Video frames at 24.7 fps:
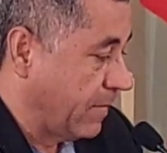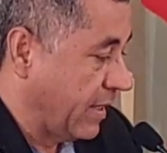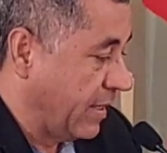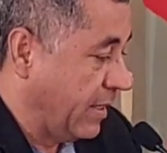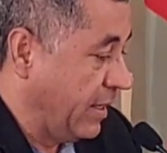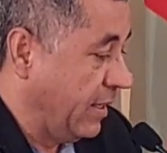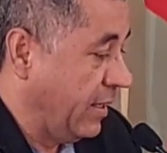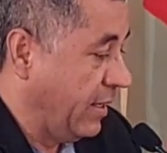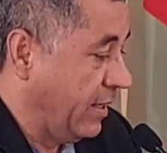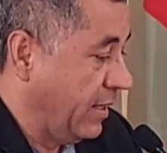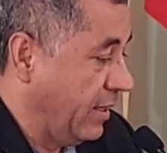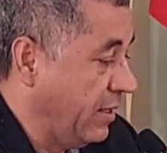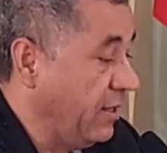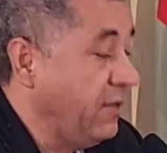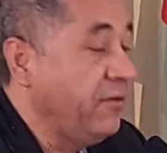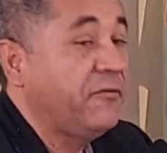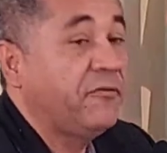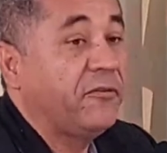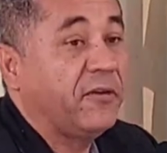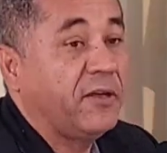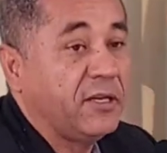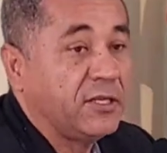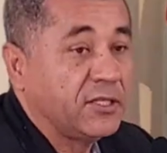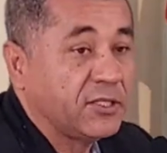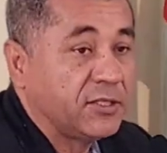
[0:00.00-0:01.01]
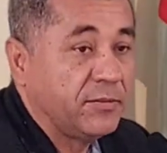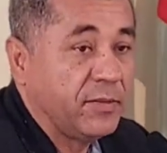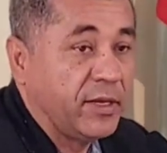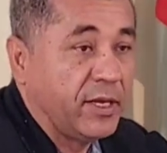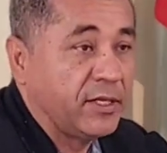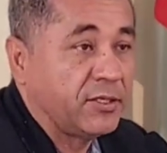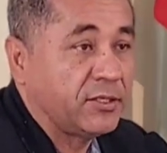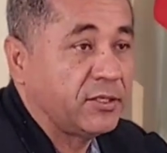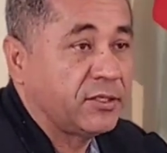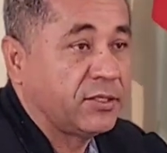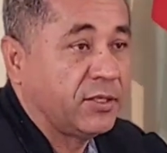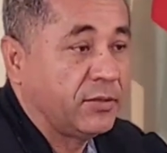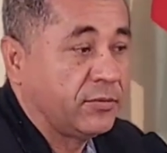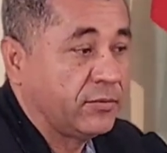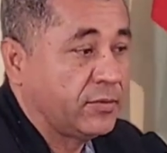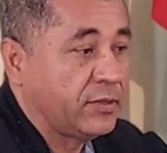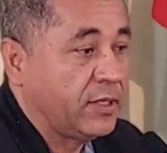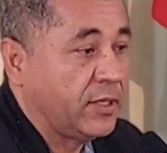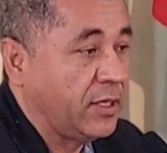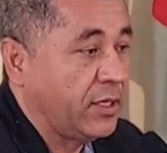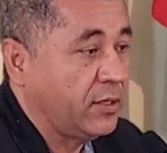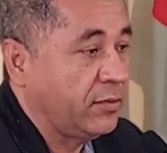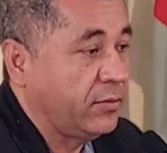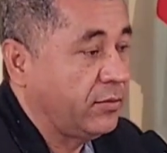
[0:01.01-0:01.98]
que infelizmente estão
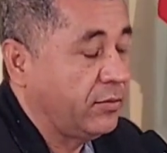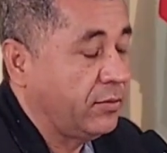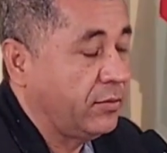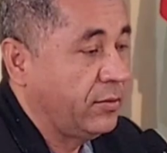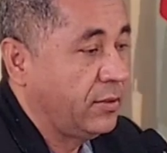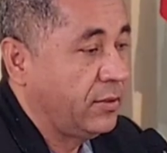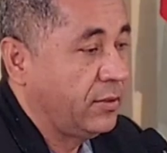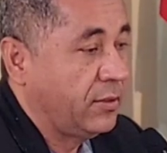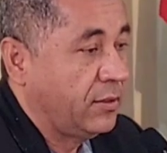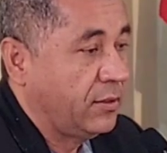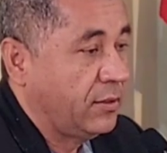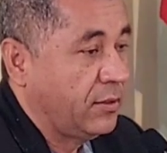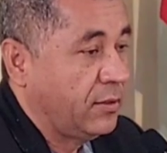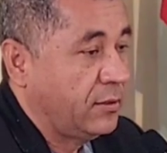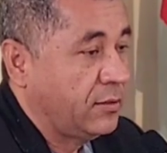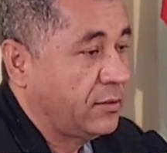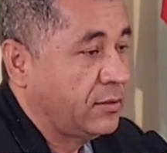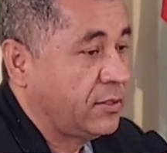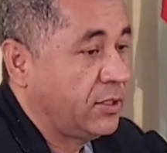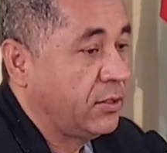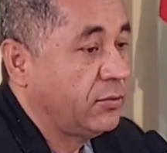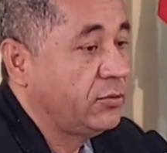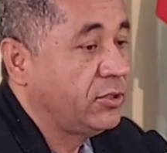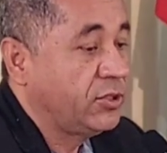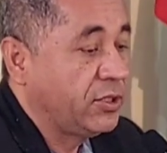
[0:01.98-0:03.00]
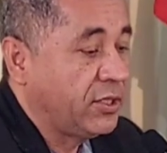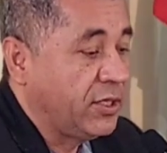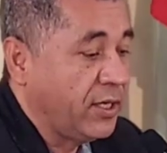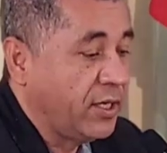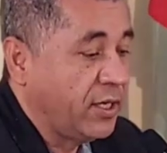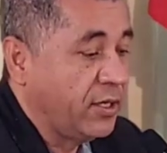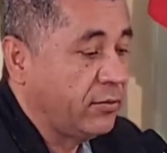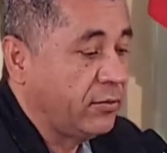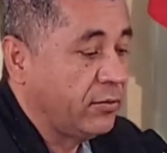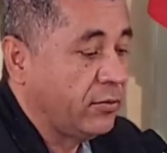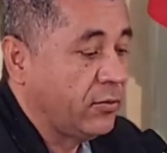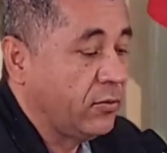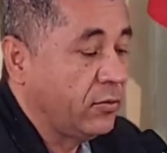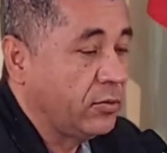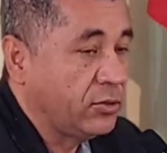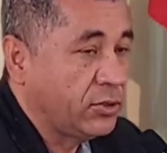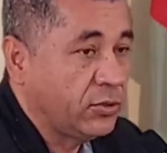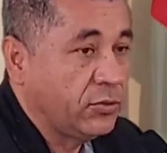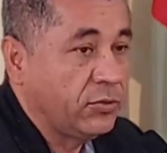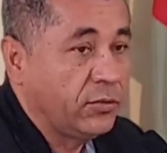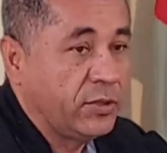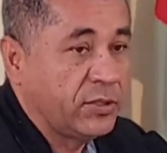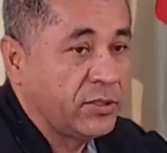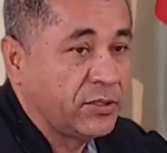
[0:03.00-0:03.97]
tendo seu direito
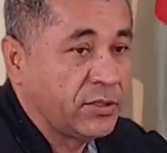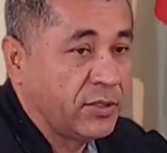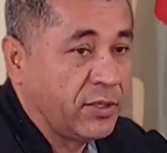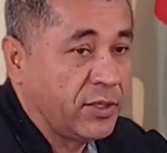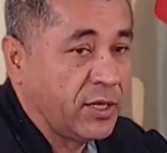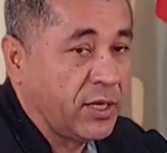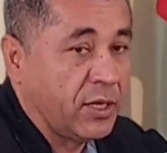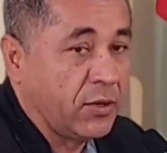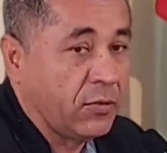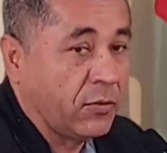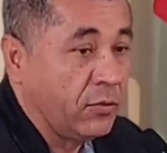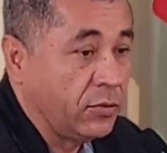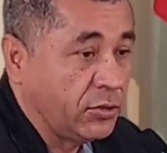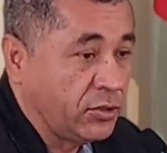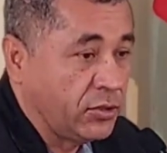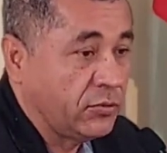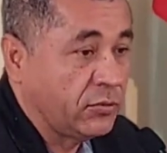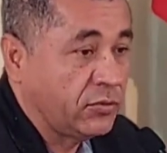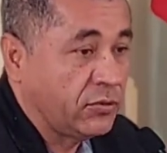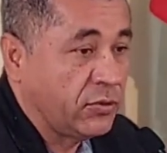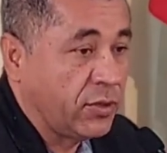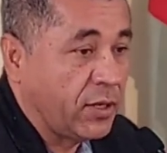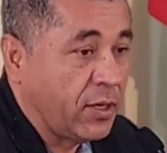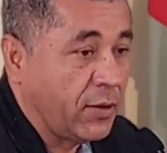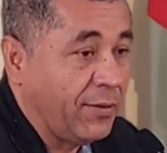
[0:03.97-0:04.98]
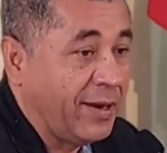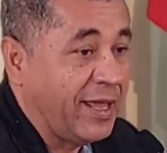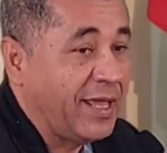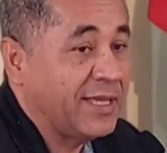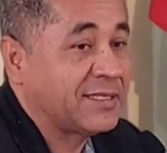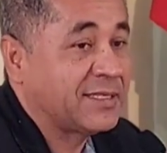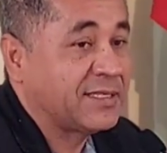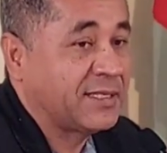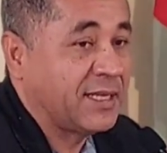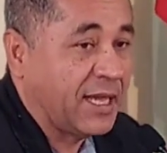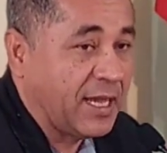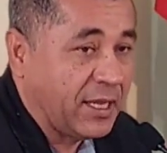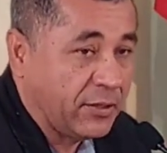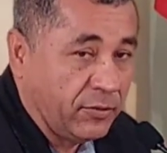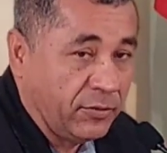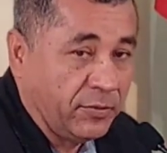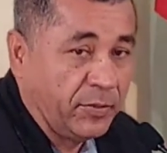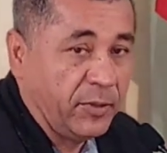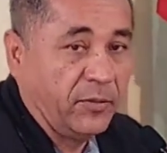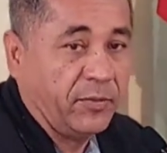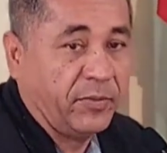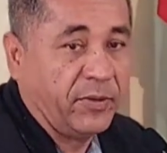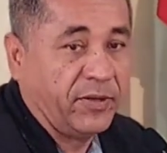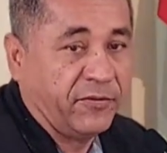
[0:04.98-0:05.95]
constitucional, constitucional lesado
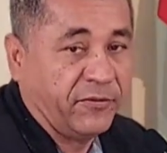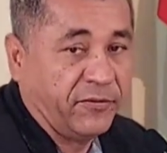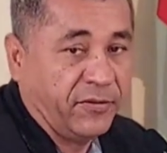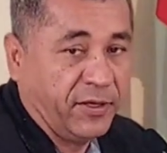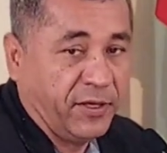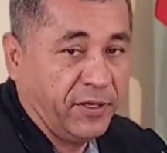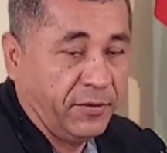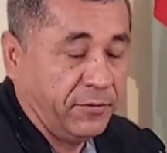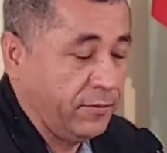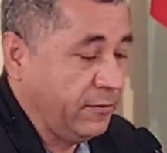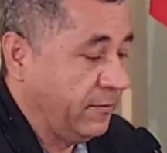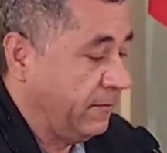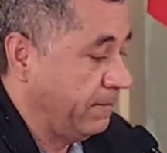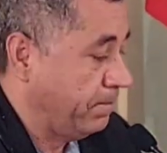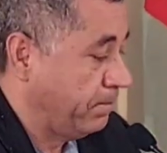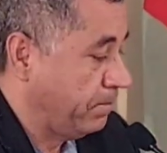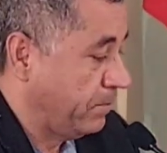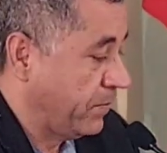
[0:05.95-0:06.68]
pelo prefeito.